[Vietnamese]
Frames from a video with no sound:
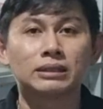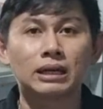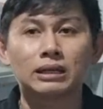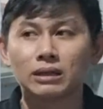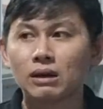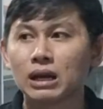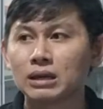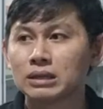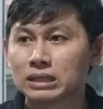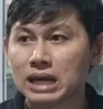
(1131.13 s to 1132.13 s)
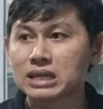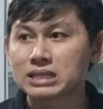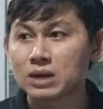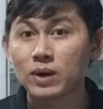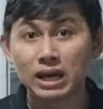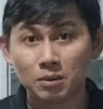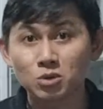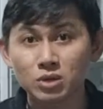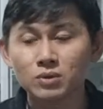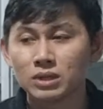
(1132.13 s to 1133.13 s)
Cái đó là Thái chia sẻ ngoài lề một
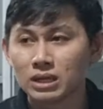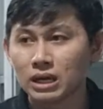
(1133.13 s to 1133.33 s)
chút xíu,